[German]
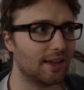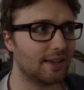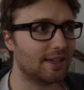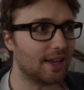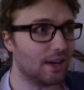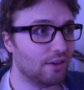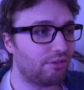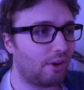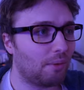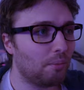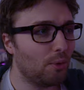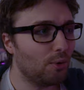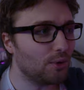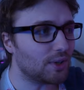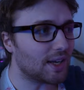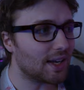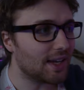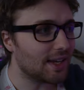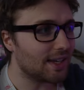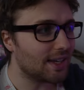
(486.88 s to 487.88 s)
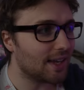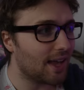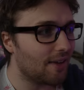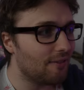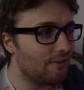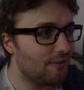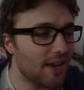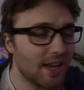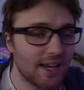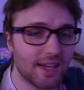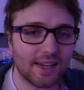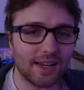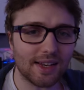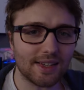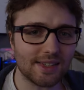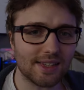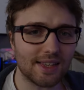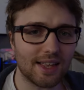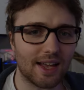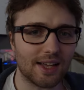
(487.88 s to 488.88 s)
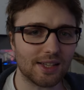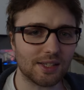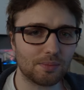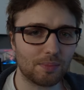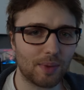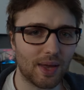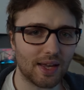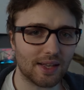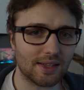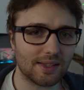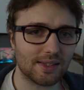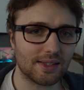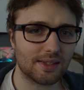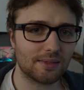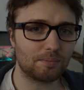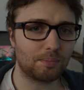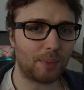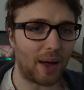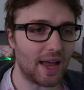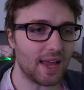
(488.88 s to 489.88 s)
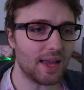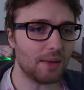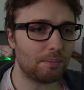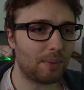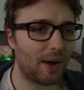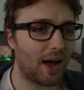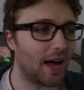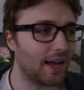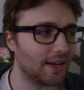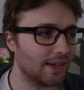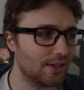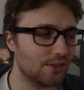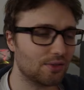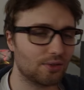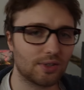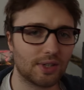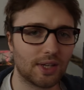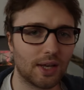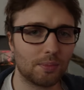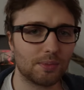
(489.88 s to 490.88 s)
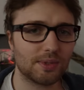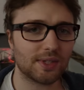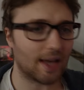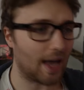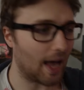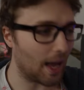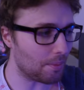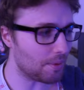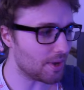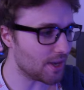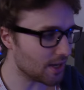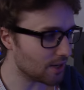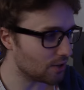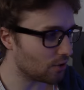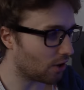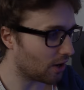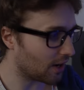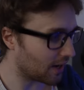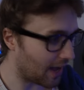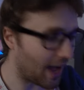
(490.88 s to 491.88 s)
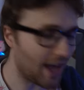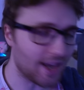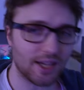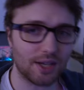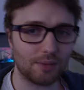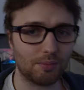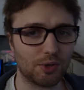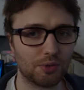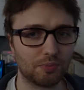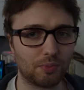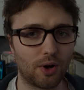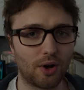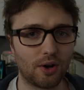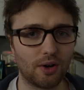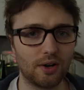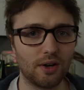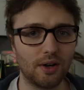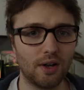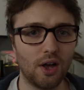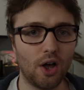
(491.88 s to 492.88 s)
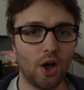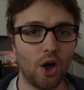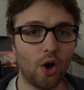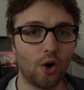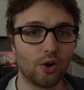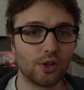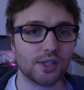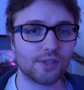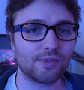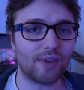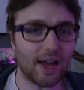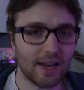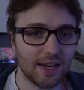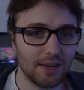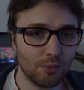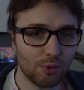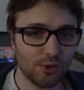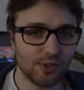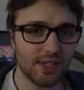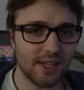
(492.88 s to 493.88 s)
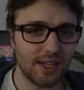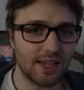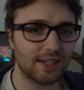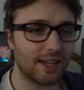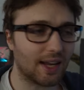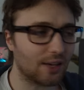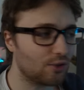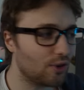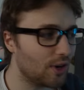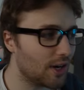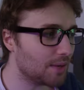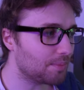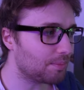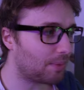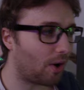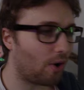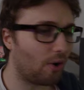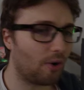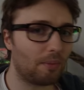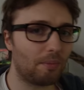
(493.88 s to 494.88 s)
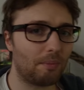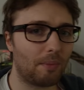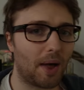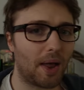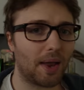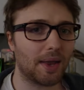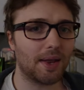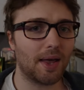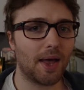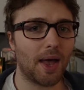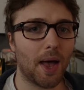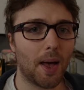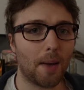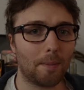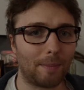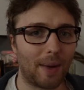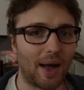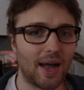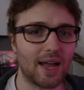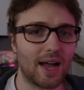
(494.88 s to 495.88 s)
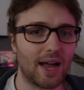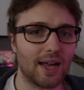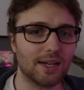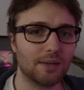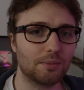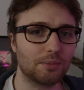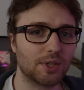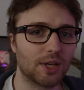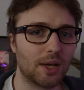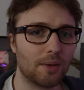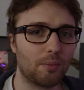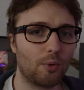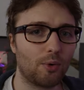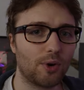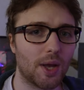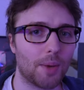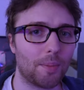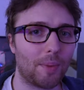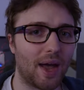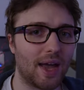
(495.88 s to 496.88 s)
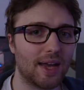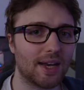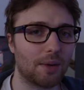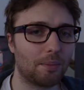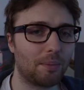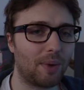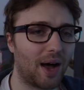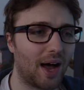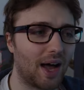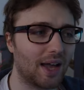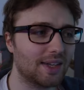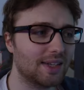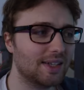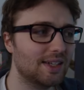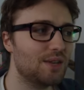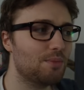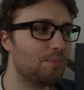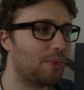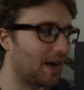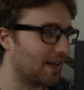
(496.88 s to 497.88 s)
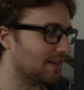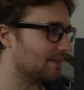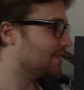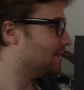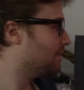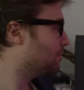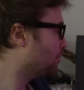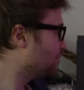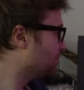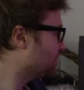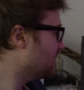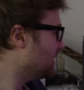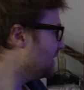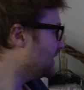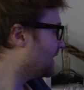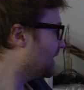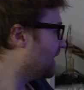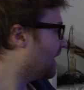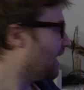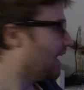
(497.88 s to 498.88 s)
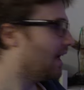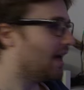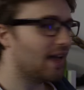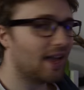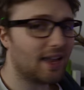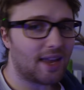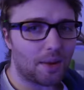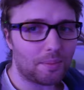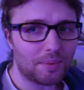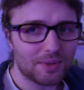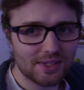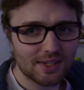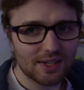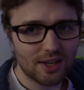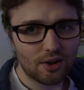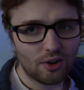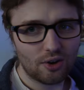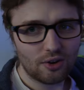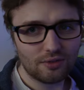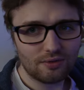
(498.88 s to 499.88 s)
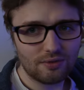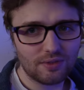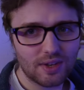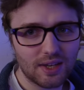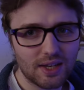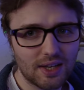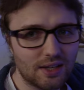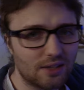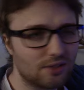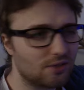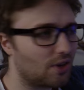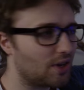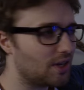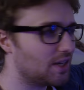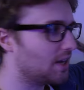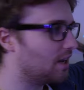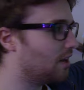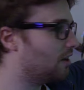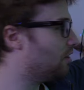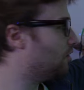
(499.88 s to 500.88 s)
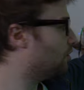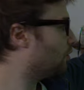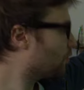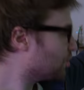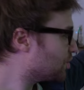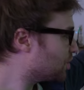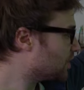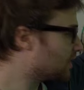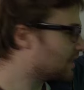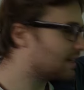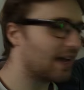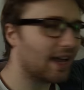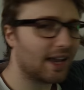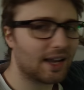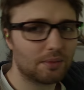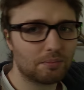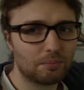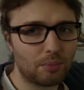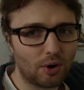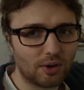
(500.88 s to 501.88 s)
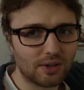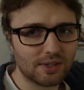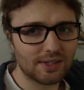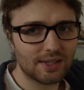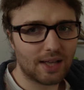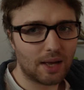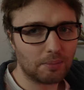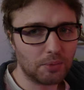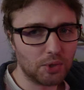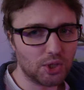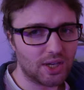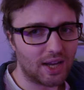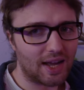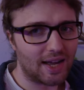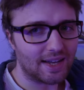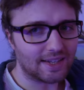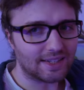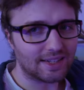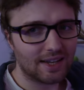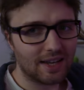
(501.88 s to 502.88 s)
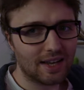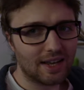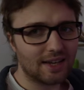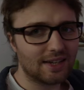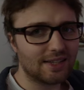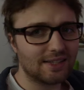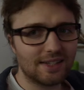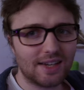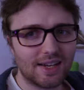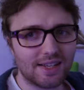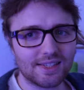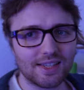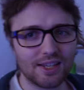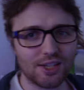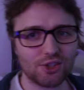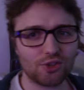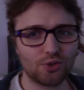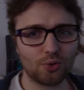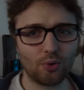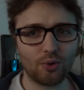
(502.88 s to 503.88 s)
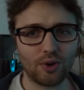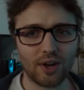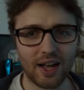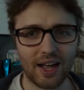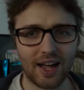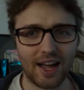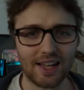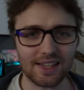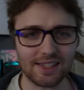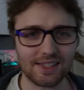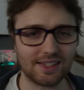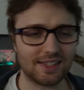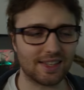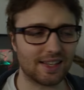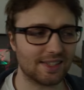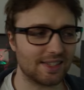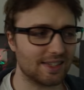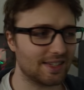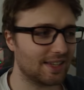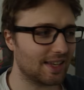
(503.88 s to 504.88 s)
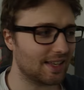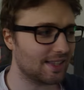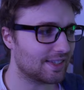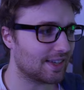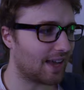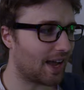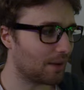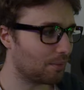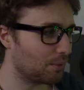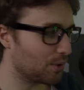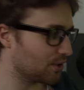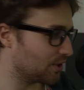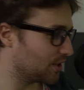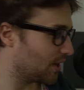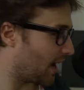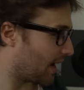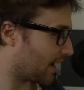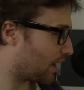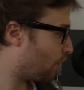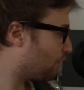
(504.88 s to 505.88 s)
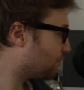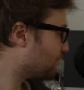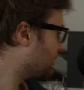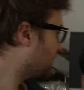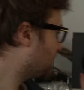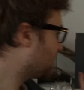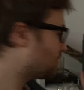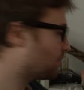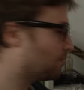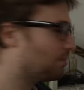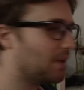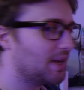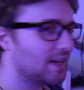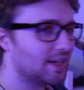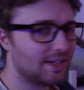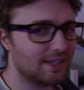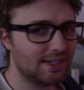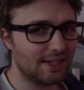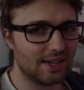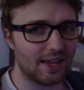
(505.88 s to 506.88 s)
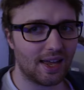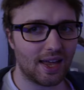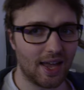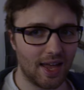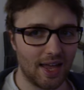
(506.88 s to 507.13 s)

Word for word: Den vermutlich wichtigsten Aspekt bei Partys und Trips habe ich noch gar nicht besprochen und zwar die Musik. Natürlich braucht man bei einem Trip oder bei einer Party die passende Musik. Ich habe jetzt hier irgendwie solche Logitech-Boxen am Start. Die sind jetzt nicht so krass, dass ich jetzt sagen muss, ja, kauft euch jetzt unbedingt die.